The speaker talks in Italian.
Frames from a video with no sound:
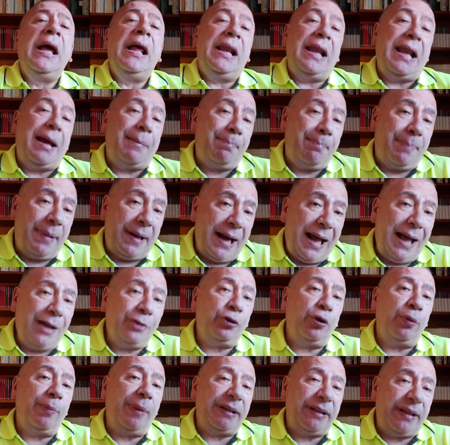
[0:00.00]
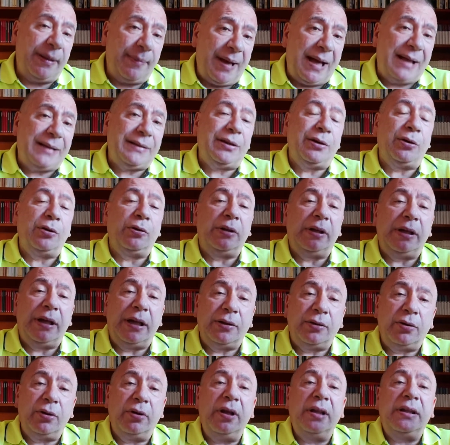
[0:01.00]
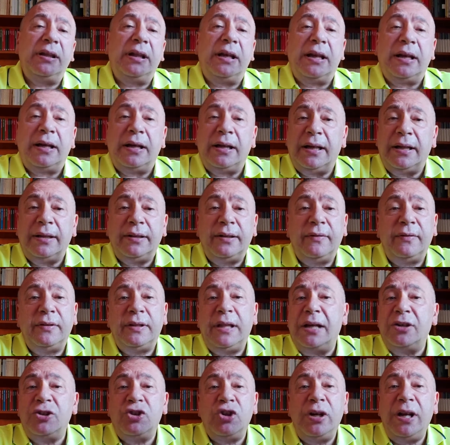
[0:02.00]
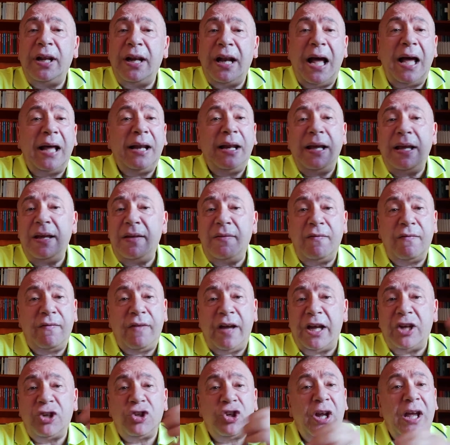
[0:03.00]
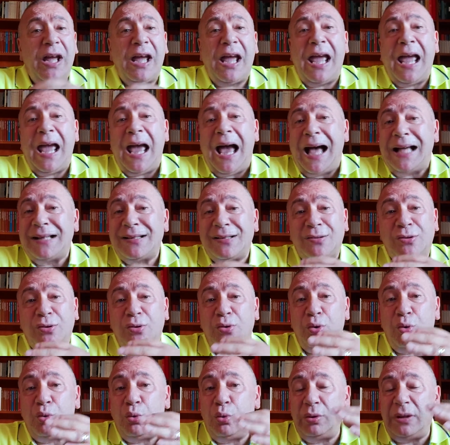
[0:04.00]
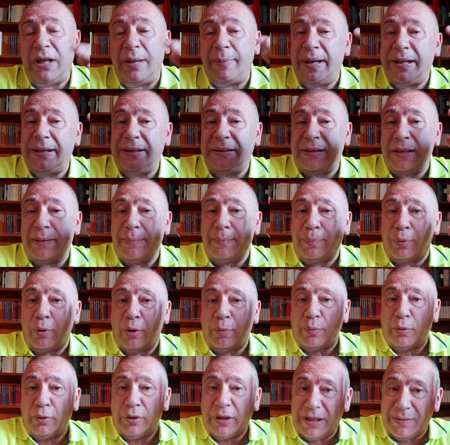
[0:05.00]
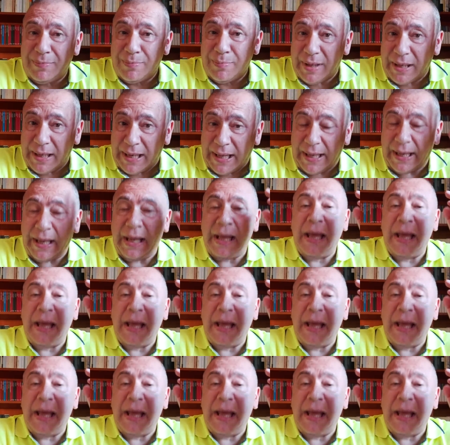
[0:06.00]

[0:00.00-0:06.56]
l'apparato matematico della teoria della relatività generale invece è assolutamente improponibile